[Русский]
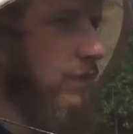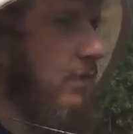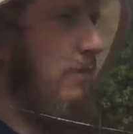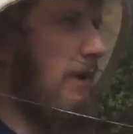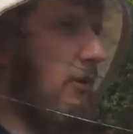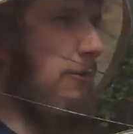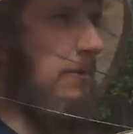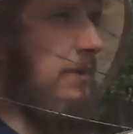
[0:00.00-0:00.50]

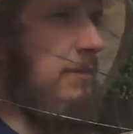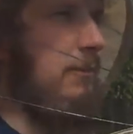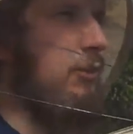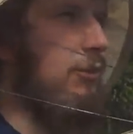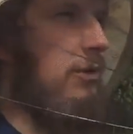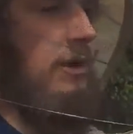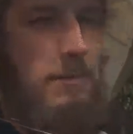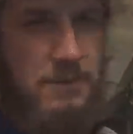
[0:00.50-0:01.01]
дымарем
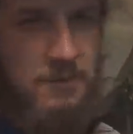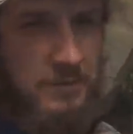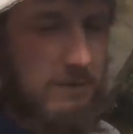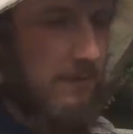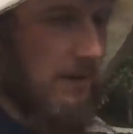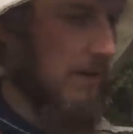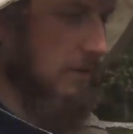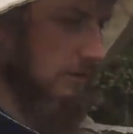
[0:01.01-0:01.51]
дымнуть, а без
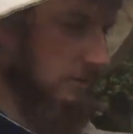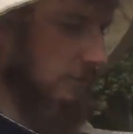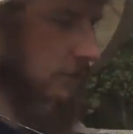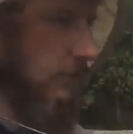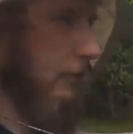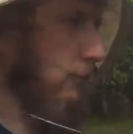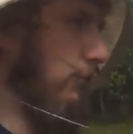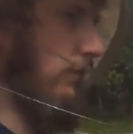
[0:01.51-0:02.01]
дымаря к
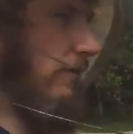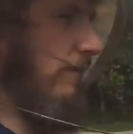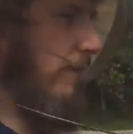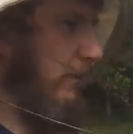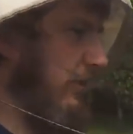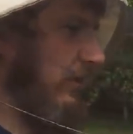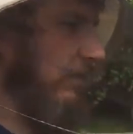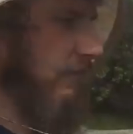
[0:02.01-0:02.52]
среднерусским
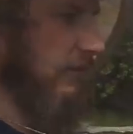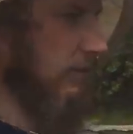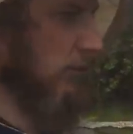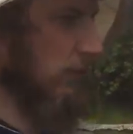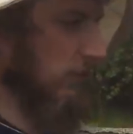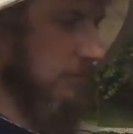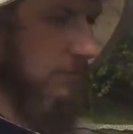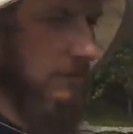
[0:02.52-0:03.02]
вообще
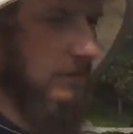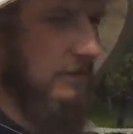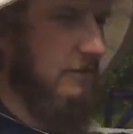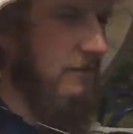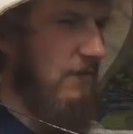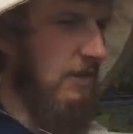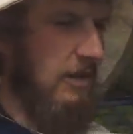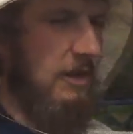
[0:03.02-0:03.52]
невозможно
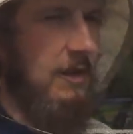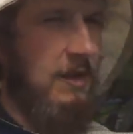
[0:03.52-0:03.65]
подойти.